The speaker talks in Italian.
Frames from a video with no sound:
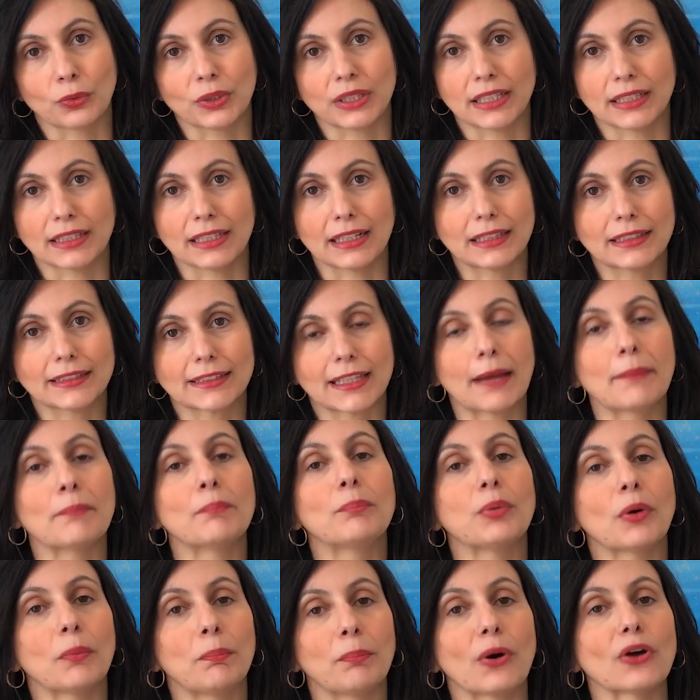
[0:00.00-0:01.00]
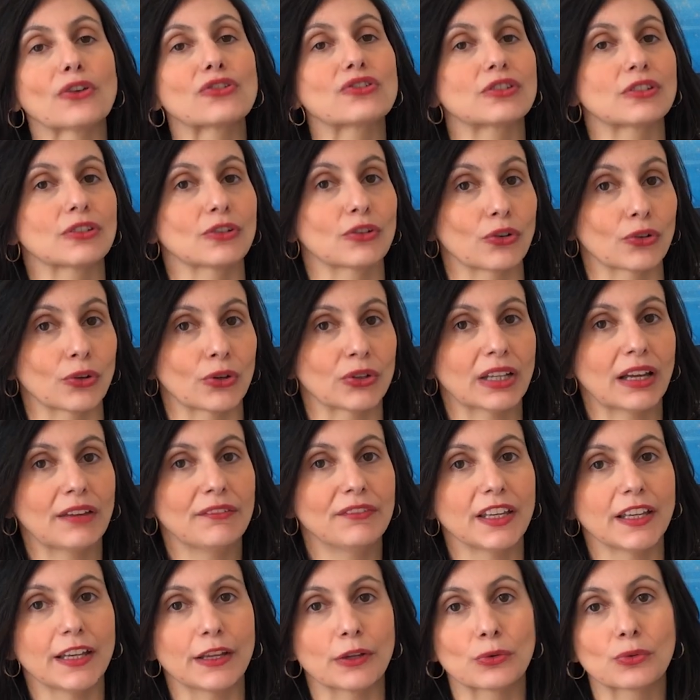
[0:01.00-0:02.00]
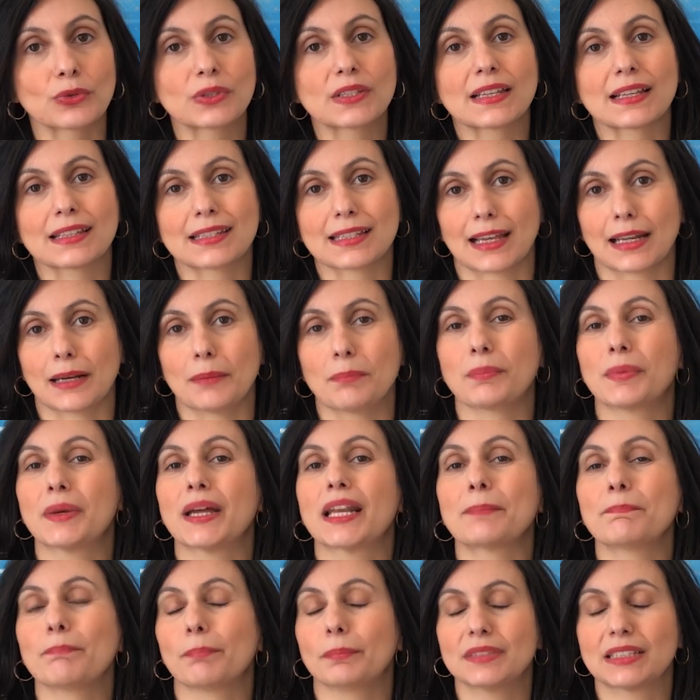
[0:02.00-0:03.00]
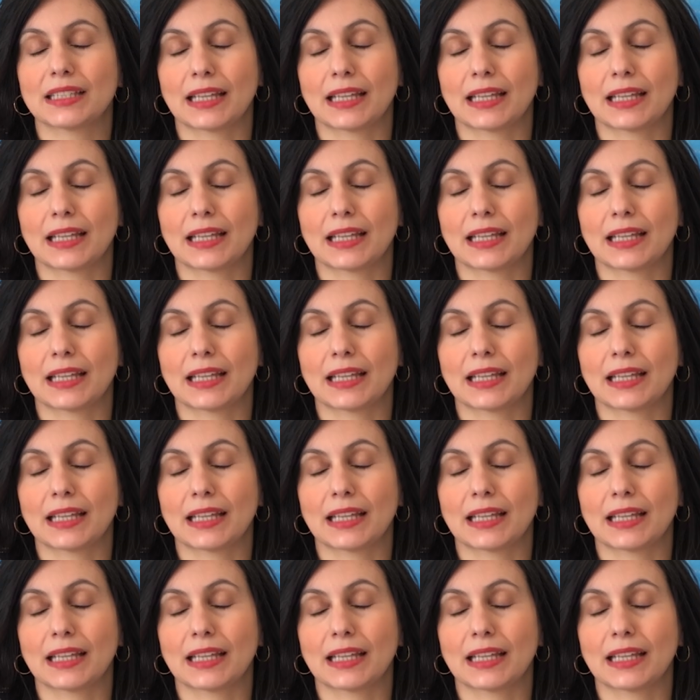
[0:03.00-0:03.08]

quindi nel tempo post coronavirus, sarebbe,